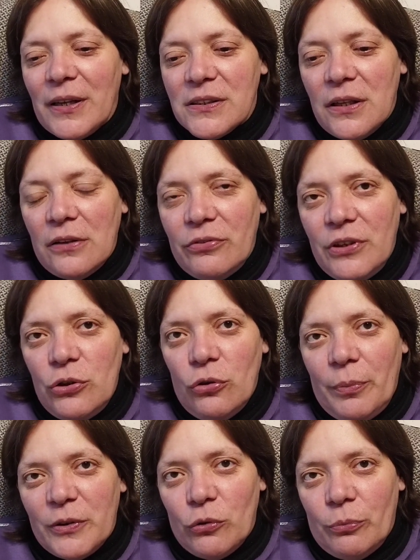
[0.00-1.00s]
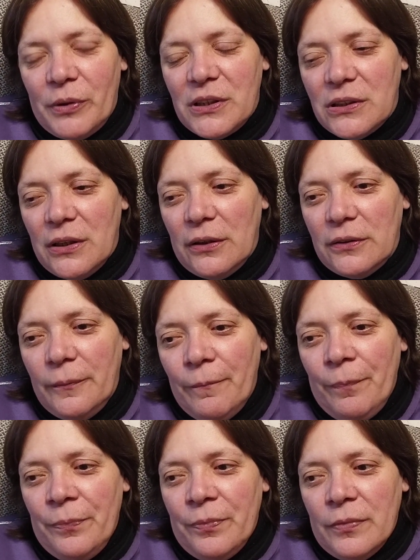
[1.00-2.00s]
показал видео, потом прислал.
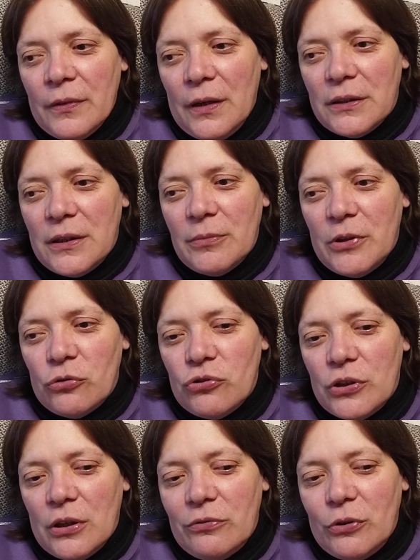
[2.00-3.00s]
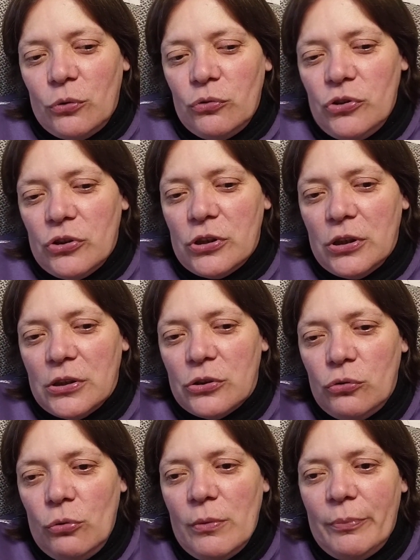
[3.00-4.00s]
А там, короче, так выходишь из
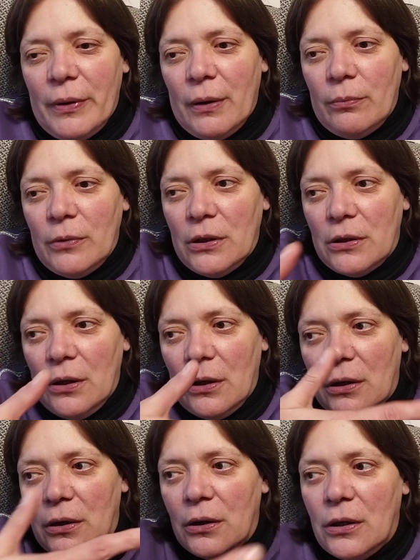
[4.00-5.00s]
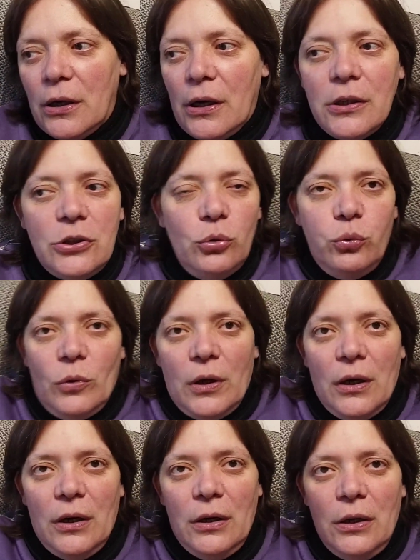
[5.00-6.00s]
дома прям и так
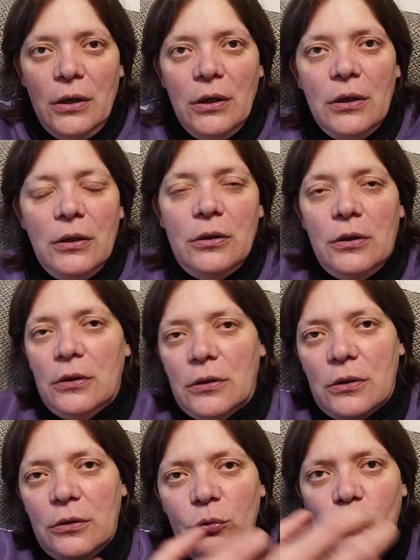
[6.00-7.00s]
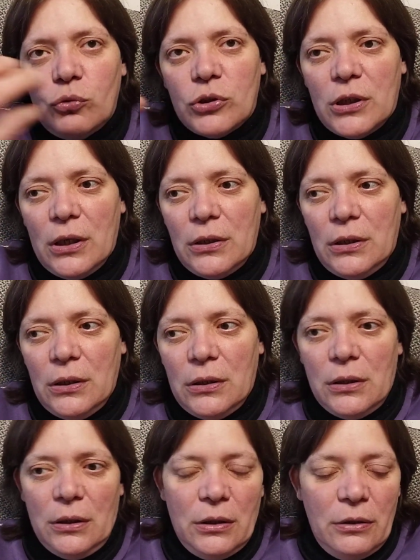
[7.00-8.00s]
грязюка, и э, лужи
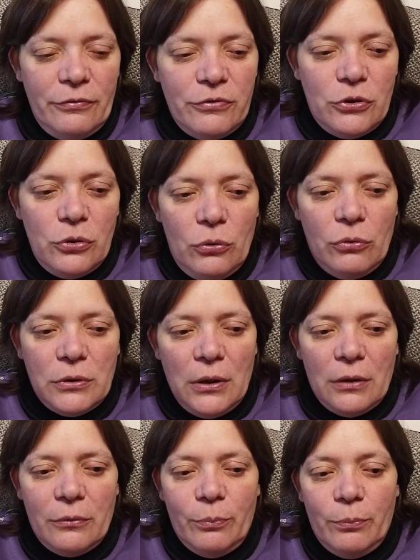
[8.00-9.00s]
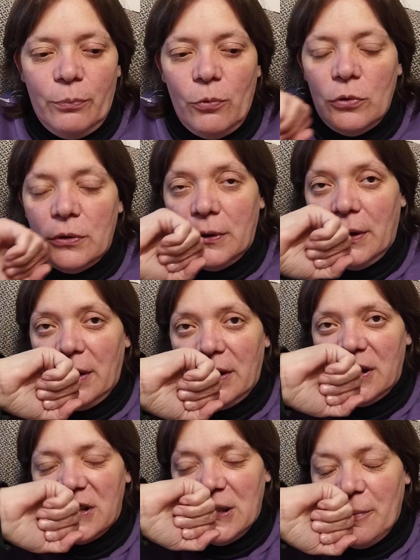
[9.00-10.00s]
какие-то, и все вот так полная
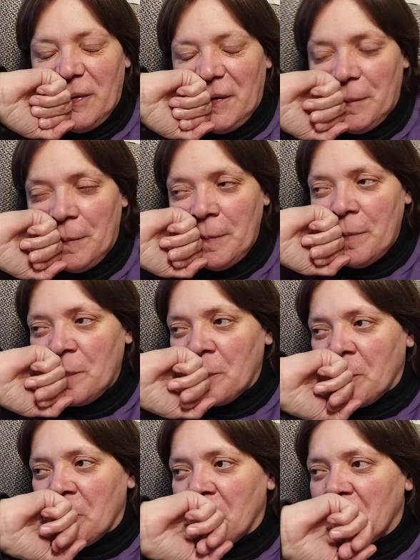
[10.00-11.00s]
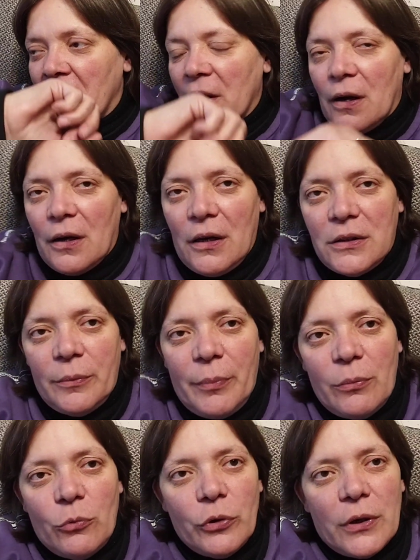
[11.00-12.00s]
это самая какая-то
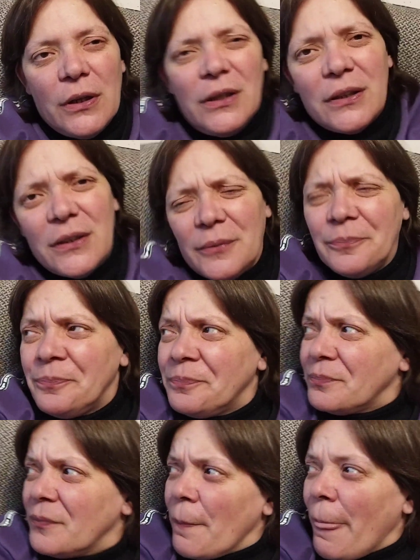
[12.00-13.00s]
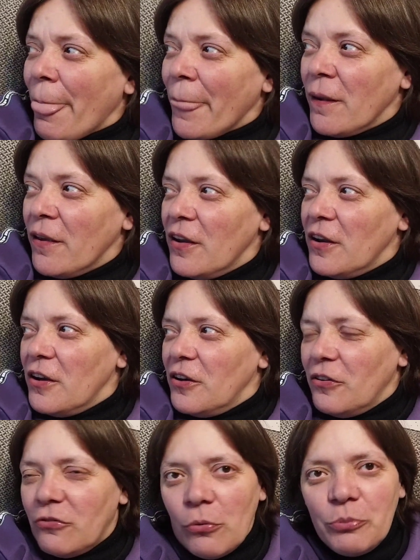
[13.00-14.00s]
помойка. Ладно.
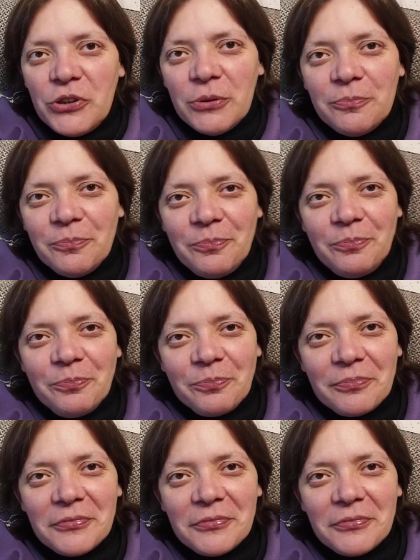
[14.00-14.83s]
В общем,